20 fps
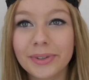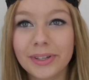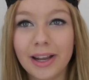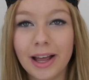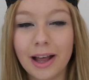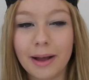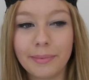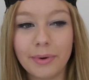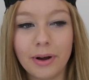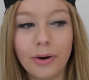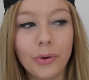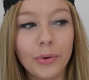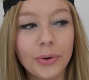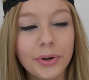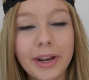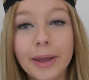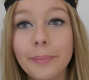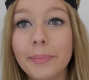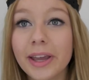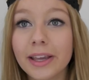bin, aber auch
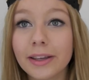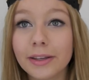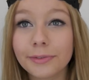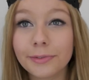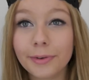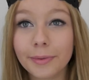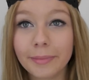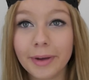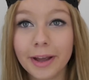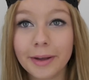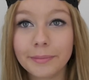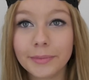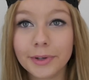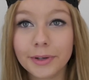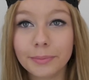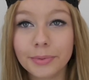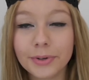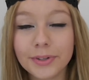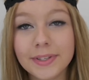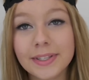unabhängig von meinem
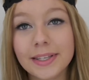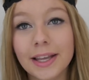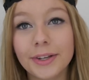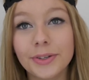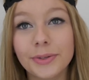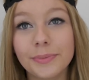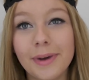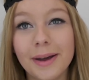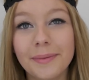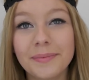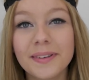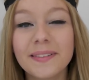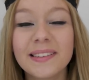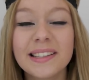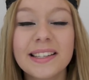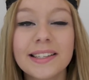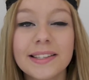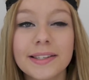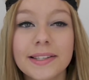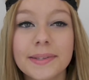Geburtsdatum haben mir
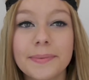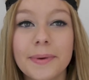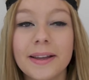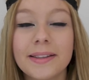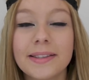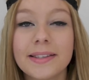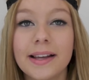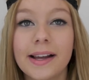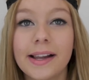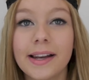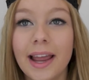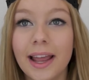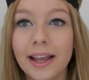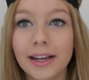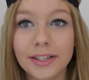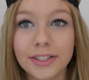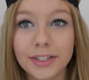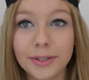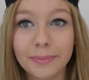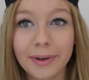diese zwei Zahlen
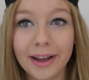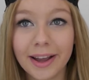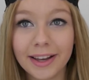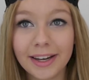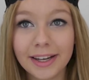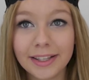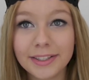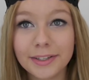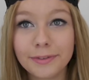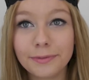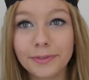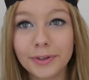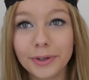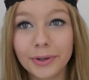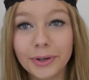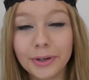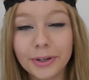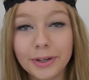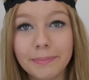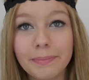eigentlich immer relativ viel
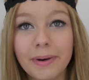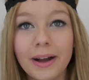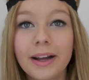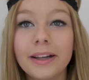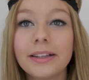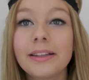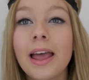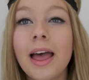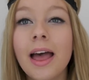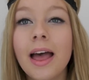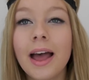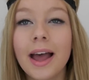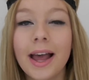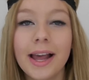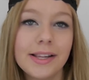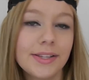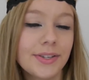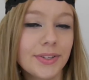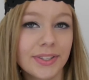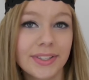Glück gebracht.
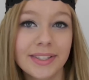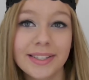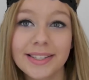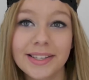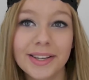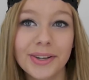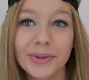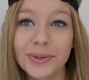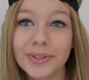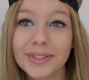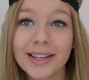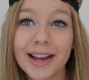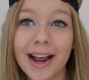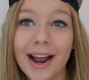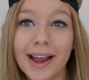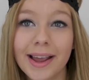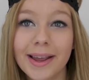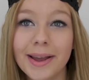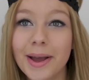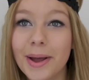Also sind 10 und
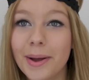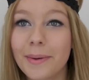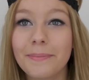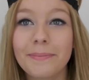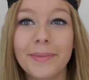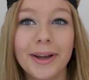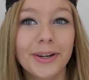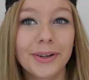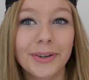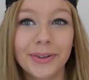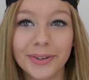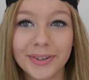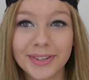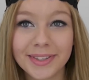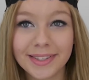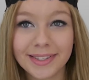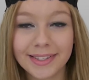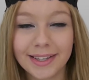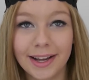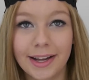3 meine
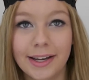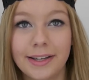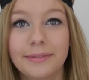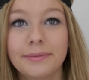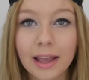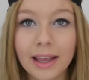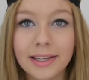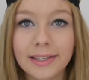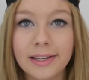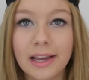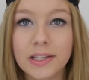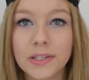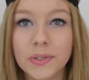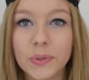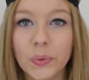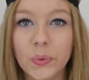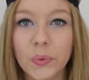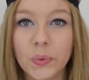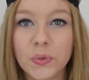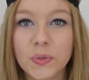Glückszahlen. Ich
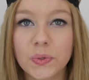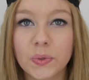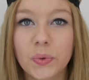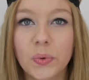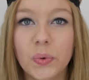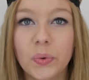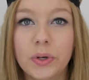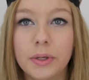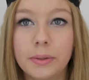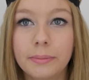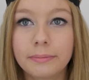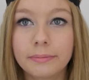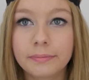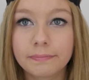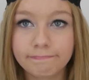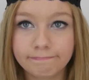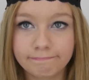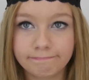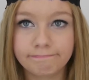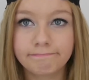hasse Rosenkohl.
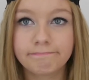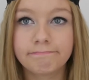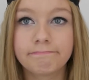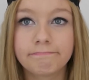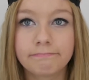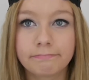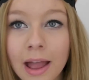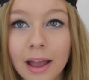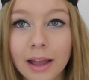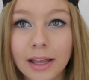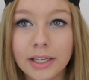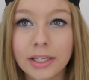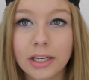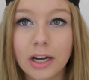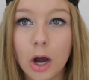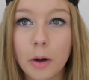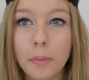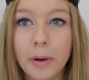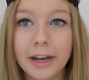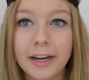Ich
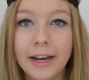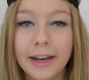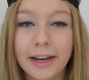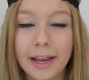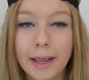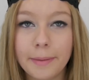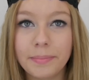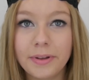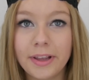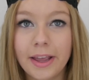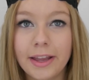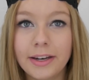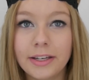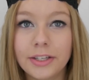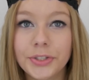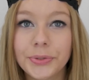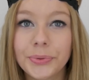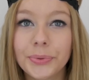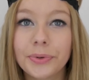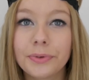glaube an ein Happy End
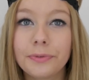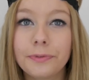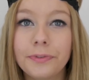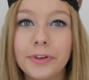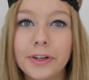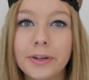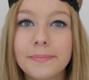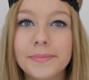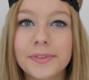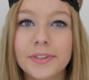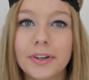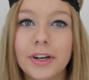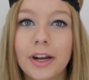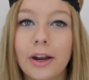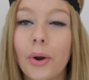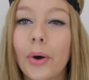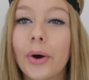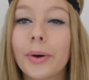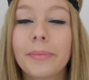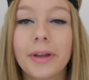nicht nur in Filmen,
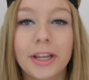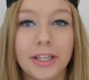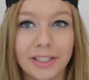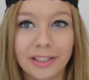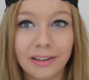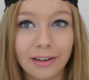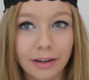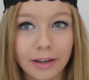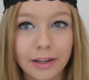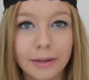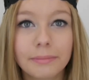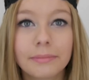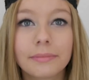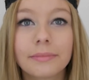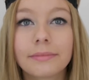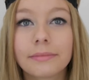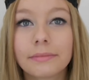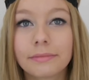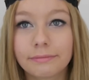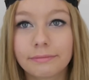sondern auch im echten Leben.